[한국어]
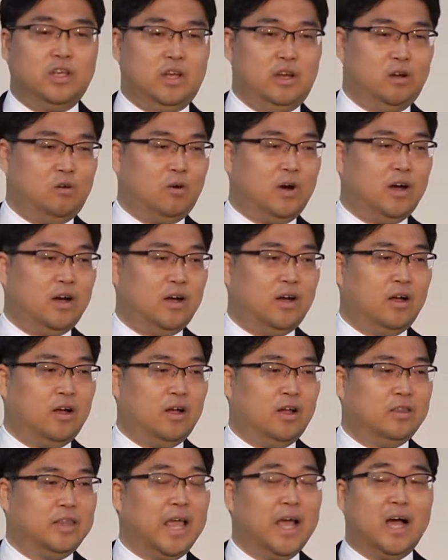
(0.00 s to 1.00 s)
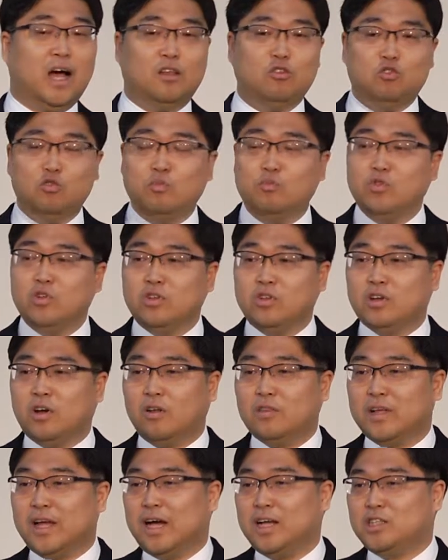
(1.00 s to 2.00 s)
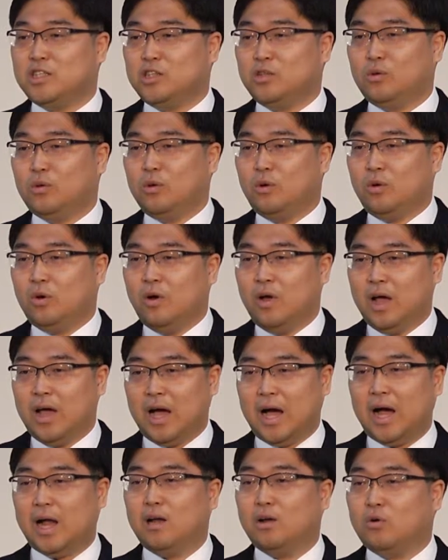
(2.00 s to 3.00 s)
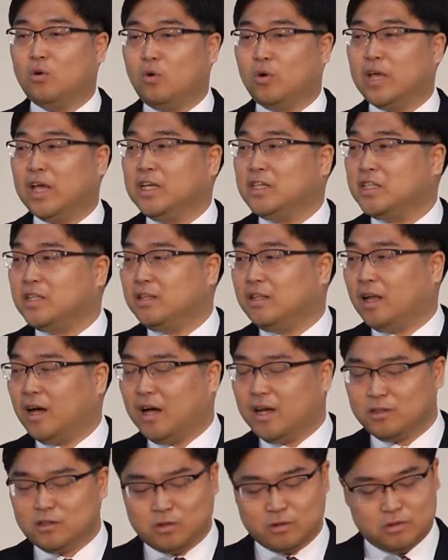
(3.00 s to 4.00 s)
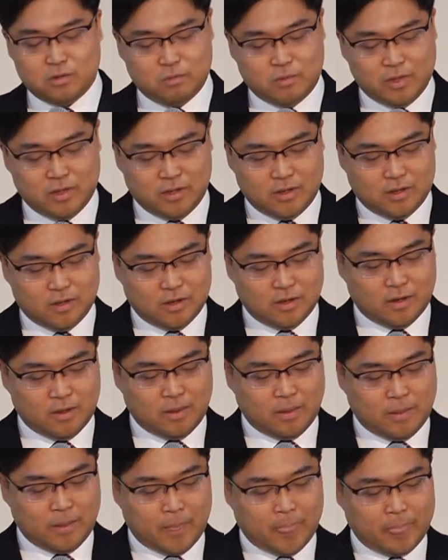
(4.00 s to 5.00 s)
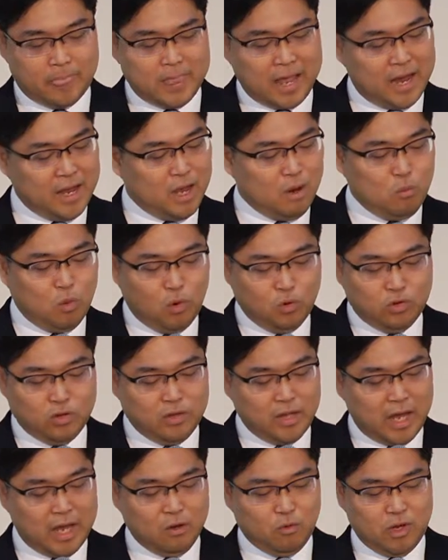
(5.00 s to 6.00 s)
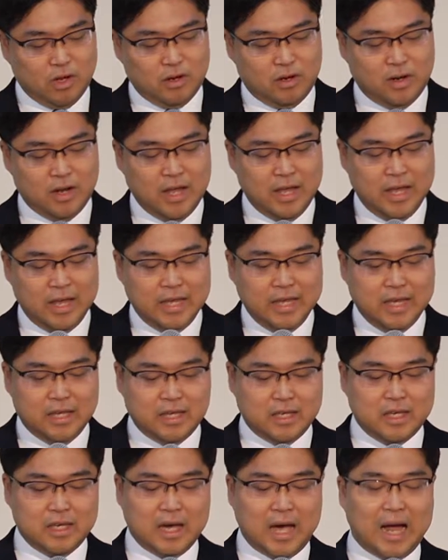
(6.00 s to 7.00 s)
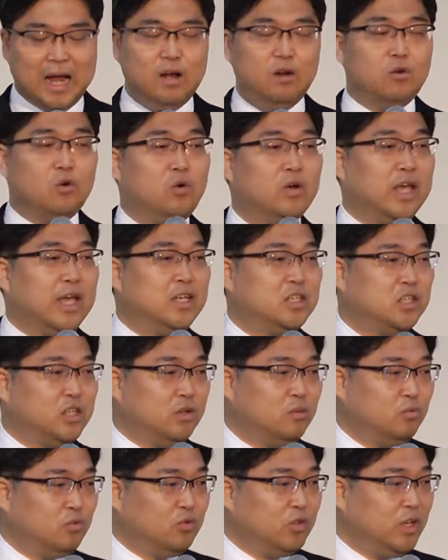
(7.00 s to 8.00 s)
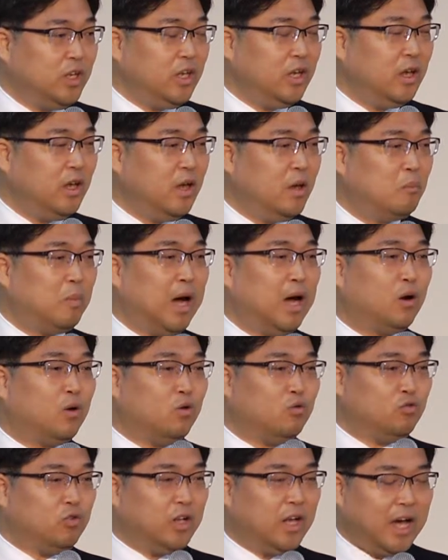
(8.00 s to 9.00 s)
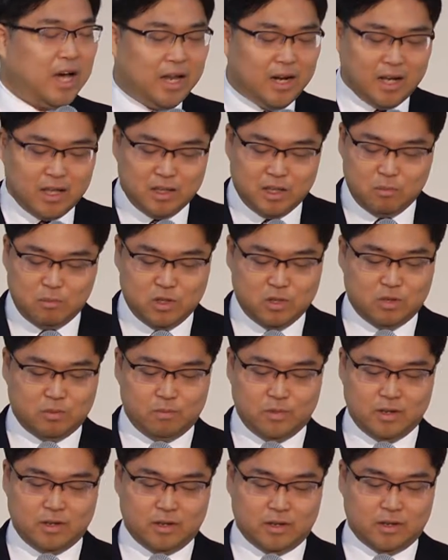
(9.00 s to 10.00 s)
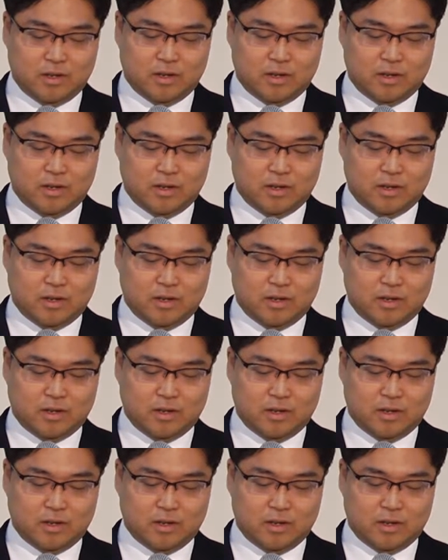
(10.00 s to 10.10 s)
길과 내가 눕는 것까지도 알고 계신다 하셨습니다. 나의 모든 행위를 익히 알고 계시는 분이 바로 우리 하나님이십니다.